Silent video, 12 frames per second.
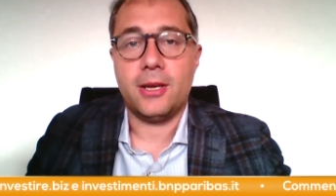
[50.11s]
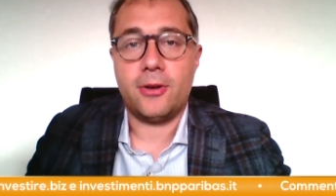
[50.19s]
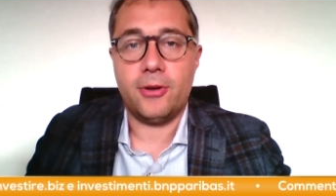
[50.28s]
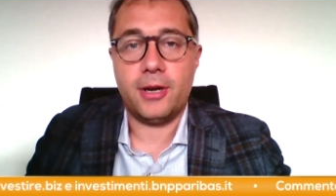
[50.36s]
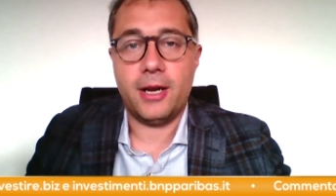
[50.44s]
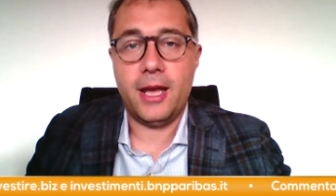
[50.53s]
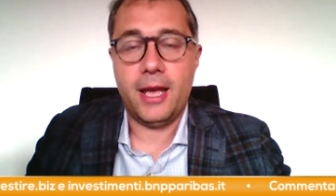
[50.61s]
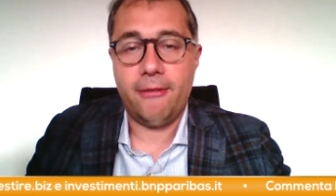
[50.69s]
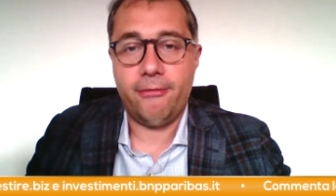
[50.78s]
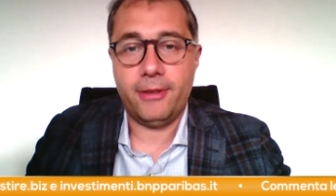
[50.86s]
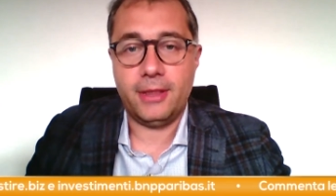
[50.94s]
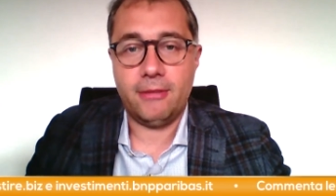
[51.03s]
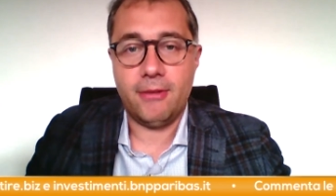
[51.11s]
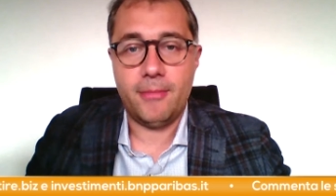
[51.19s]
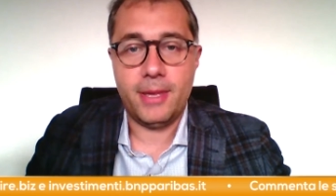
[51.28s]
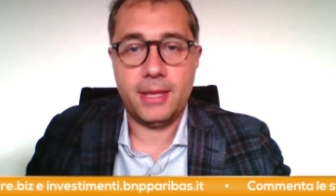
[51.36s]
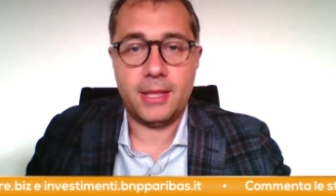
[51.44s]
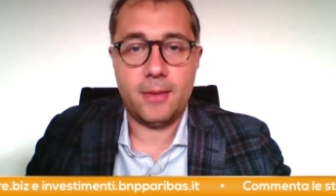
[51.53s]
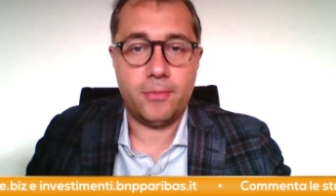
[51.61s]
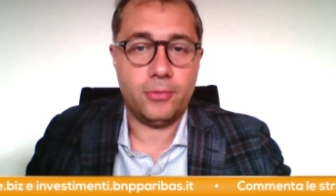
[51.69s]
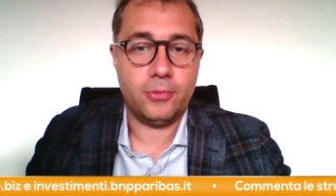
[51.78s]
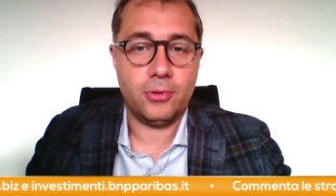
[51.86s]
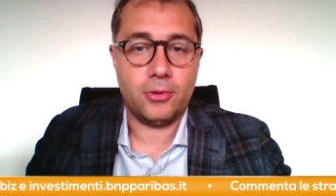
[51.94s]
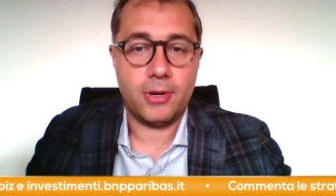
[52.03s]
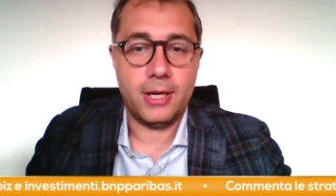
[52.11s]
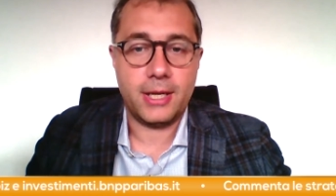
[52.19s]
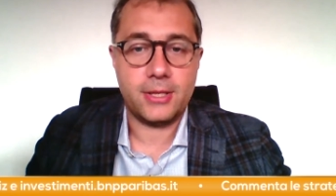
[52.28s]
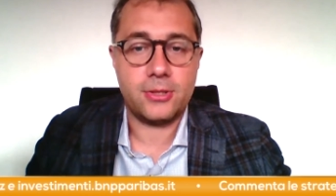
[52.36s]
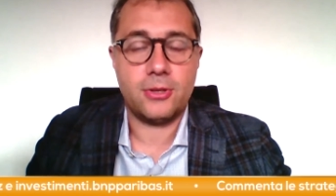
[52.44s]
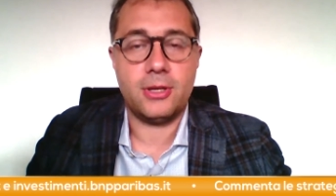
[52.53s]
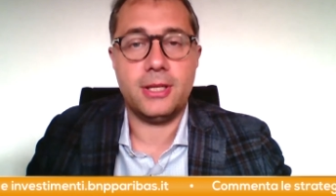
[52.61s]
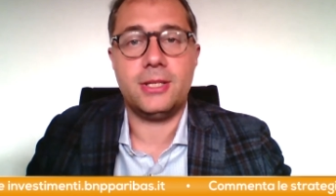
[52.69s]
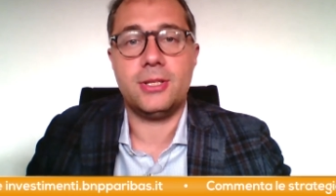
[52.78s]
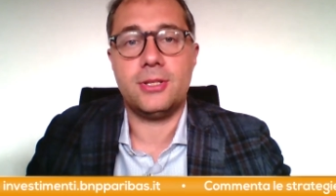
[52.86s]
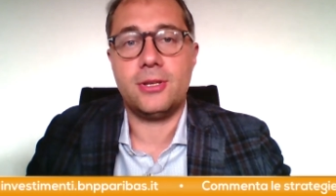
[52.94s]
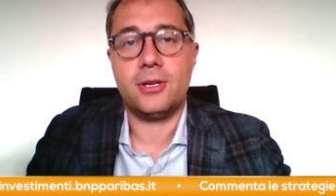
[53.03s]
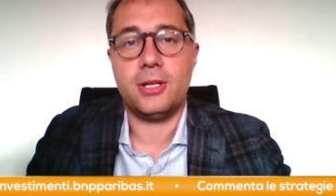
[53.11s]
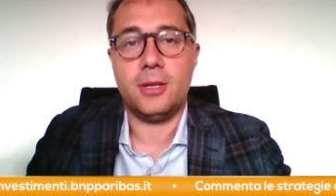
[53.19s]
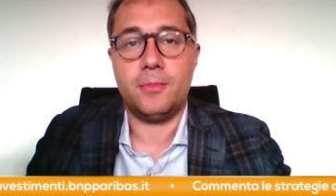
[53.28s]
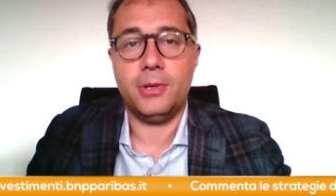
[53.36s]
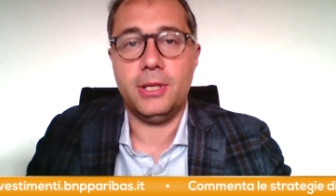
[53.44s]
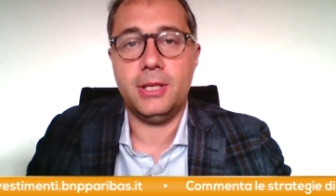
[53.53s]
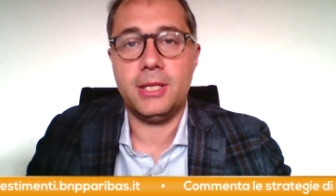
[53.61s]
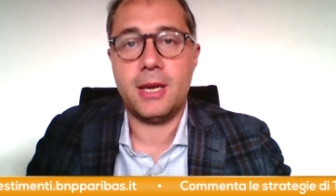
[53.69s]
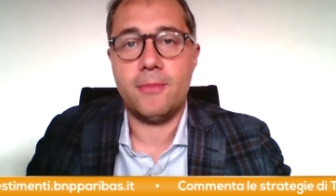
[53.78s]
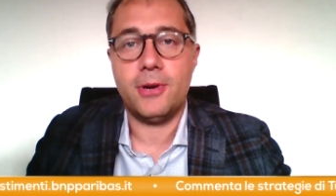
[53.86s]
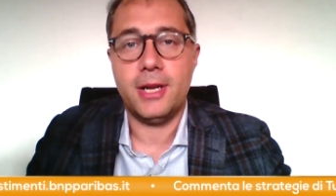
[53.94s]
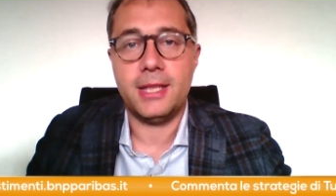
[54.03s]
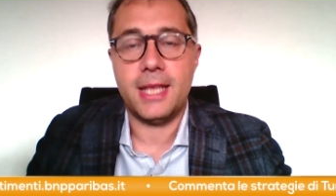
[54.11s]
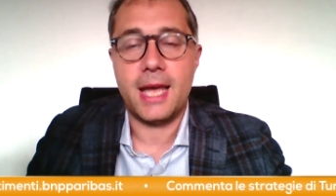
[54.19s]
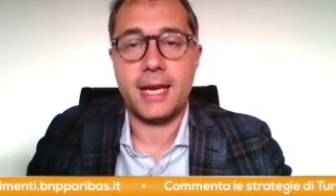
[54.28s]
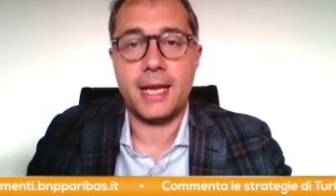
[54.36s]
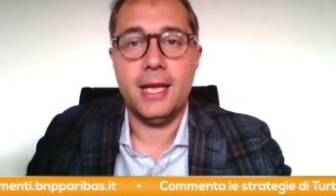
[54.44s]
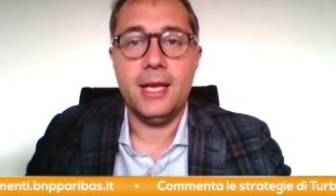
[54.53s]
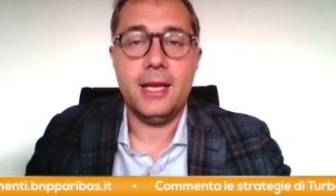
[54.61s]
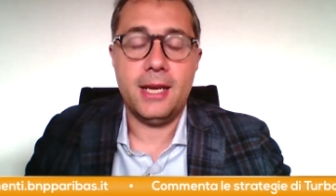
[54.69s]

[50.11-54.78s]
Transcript: con effettivamente appunto quelle che sono le decisioni di politica monetaria,